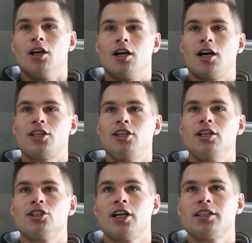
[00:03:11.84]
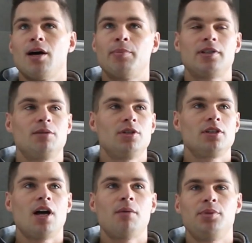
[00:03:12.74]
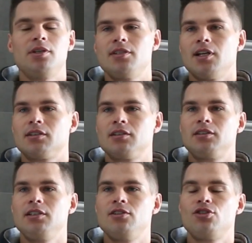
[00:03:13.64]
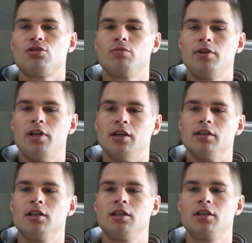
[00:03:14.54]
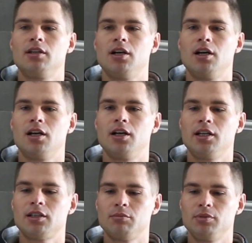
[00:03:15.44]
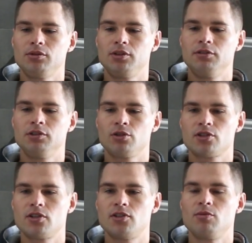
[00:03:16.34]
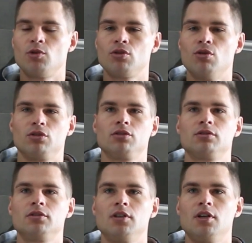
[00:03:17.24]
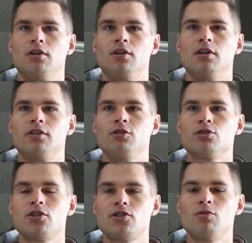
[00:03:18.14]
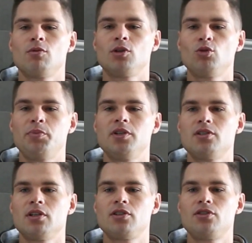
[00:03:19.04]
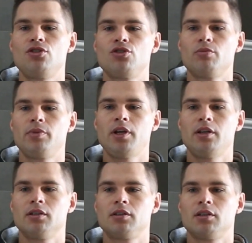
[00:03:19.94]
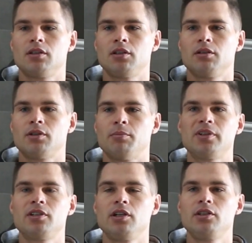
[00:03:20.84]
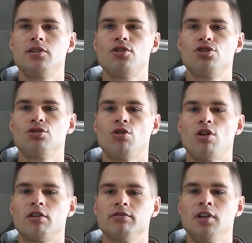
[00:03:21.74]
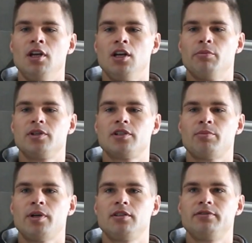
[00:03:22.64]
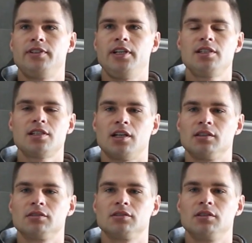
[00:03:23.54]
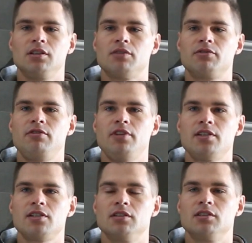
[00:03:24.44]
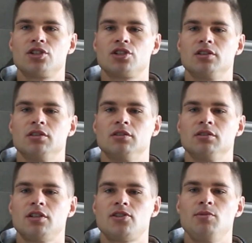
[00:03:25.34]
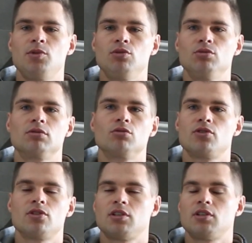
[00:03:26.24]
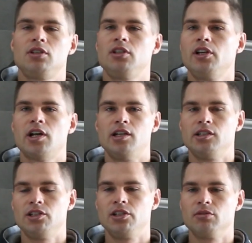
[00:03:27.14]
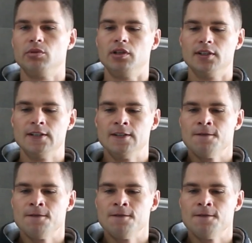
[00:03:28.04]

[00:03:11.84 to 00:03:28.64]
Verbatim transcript: Э, хотели тогда по тем деньгам 50 тысяч рублей. Это какой год? Это был 97 год. Ну это хрена. В 97 году 50 тысяч рублей, это там полторы тысячи долларов при зарплате в 300 или там в 200 даже э, на семью, то есть это нереальные деньги были.